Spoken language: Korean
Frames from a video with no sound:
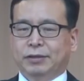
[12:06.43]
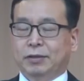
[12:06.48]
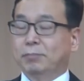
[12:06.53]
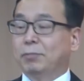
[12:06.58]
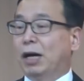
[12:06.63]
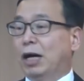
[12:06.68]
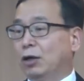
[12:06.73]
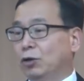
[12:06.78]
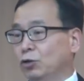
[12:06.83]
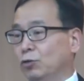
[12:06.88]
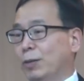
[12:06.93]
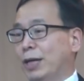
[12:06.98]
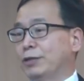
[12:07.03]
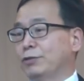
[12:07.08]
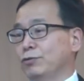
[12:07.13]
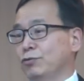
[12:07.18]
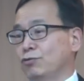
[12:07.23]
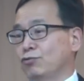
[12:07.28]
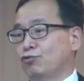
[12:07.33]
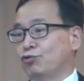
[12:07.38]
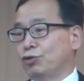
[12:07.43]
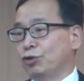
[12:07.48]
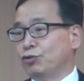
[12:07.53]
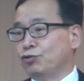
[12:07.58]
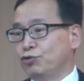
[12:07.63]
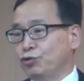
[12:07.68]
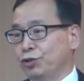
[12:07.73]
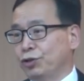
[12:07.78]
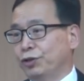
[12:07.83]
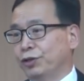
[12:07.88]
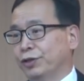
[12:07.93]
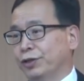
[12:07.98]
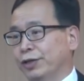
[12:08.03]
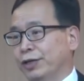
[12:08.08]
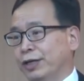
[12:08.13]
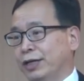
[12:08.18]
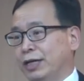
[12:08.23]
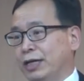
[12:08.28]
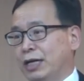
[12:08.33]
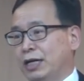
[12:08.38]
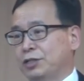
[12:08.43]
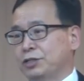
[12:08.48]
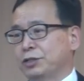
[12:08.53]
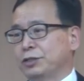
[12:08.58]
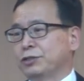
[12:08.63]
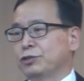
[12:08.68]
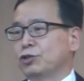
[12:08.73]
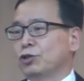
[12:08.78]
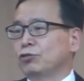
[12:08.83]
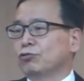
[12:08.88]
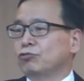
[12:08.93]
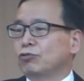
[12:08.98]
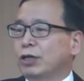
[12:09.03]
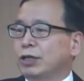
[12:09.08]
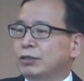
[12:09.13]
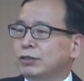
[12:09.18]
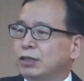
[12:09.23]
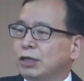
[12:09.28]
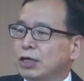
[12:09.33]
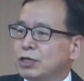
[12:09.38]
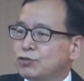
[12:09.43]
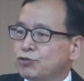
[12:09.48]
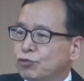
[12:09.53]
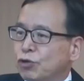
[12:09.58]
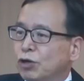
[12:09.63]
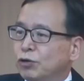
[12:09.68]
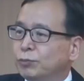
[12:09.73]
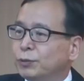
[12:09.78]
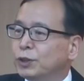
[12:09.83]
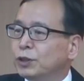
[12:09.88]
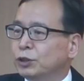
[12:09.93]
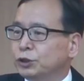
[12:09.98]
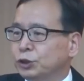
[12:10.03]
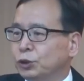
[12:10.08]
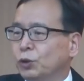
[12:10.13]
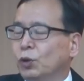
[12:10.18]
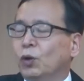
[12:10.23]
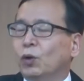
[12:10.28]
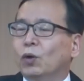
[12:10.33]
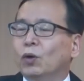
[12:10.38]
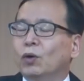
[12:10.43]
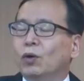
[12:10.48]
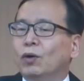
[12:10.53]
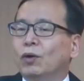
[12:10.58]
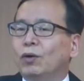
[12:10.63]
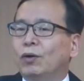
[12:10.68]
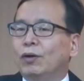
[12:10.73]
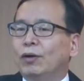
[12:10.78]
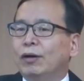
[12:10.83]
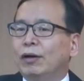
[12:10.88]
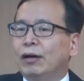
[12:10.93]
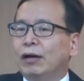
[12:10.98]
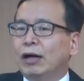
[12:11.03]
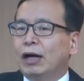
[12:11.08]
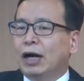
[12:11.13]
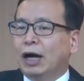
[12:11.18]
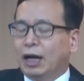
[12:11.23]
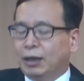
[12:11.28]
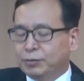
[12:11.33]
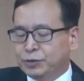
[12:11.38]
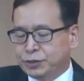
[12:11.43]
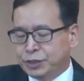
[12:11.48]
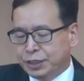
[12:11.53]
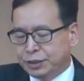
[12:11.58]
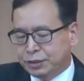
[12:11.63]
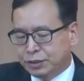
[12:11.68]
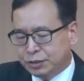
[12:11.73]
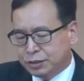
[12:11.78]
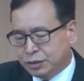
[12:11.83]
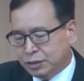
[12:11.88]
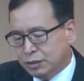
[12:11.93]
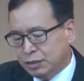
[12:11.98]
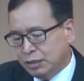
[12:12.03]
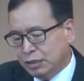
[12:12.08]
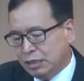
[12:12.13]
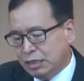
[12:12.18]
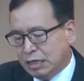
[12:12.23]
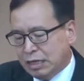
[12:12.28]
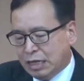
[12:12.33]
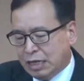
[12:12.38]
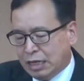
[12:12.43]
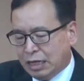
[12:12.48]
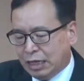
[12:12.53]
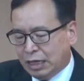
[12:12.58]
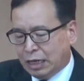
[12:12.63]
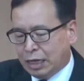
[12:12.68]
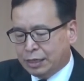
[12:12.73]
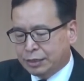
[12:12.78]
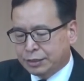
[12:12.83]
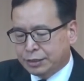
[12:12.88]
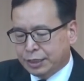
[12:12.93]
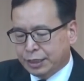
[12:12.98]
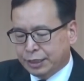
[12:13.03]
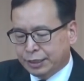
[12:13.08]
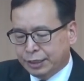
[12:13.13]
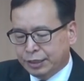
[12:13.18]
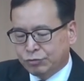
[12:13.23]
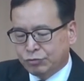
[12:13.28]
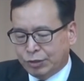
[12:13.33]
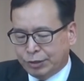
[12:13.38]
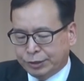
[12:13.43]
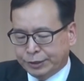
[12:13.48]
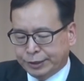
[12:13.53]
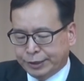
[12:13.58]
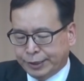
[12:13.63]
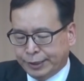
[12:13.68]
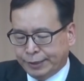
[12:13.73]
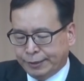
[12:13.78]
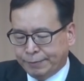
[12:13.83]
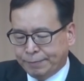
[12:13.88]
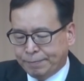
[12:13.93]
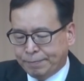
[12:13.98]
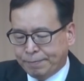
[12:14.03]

그러니까 말로만 주여 주여 해서는 천국에 들어갈 수가 없는 것이고 아버지의 뜻을 행하는 자라야 되느니라.